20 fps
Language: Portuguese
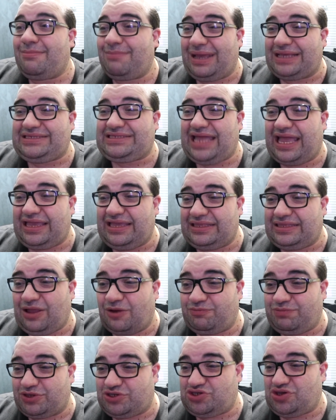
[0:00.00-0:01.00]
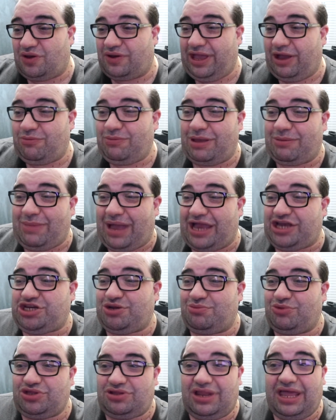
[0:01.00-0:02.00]
Mas tá aí então, pessoal. É uma
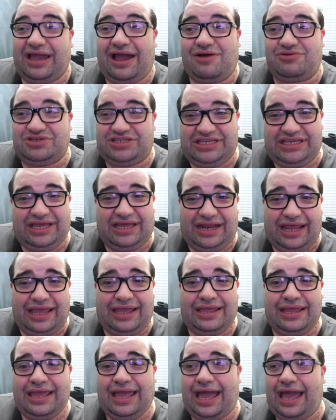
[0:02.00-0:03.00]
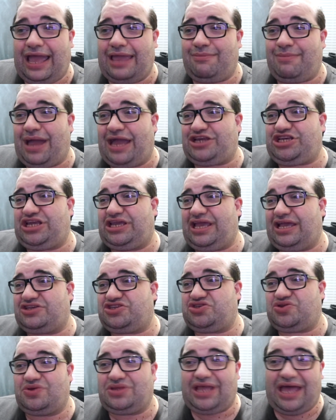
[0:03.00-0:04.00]
imagem muito legalzinha, né? A imagem que é a
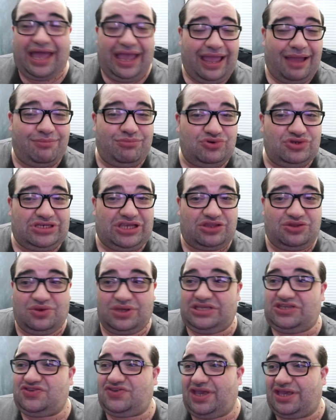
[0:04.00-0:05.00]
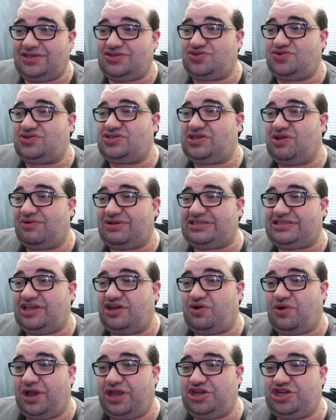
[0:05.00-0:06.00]
sonda Hayabusa 2 fez do seu
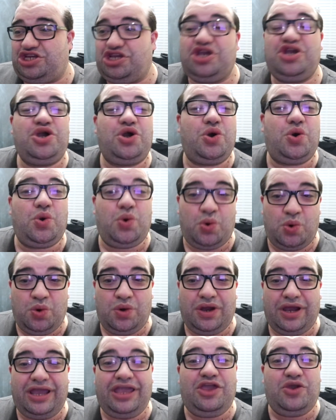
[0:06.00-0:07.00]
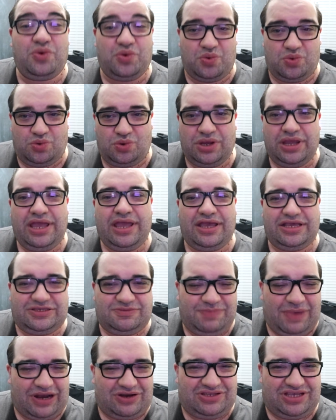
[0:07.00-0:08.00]
asteroide o Rilgo.
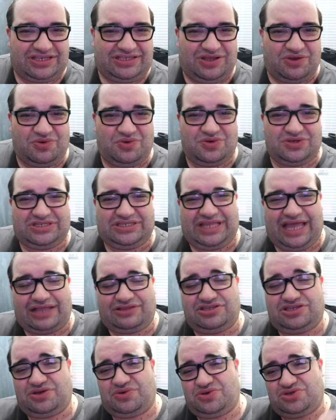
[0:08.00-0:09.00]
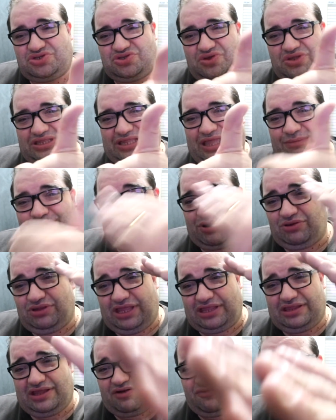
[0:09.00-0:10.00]
Espero que vocês tenham gostado. Se gostou, tapa no
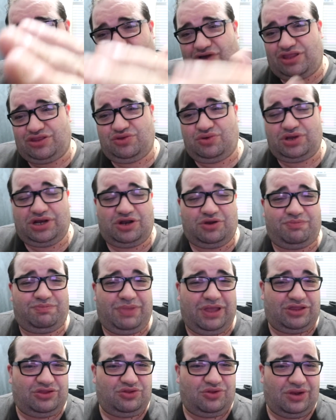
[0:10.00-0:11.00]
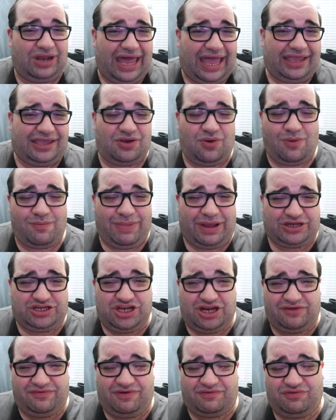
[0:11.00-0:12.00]
dedão, voadora no peito do like,
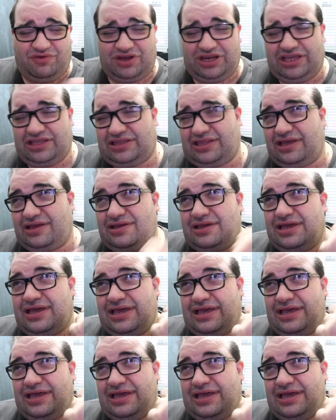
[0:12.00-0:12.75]
compartilha favorita.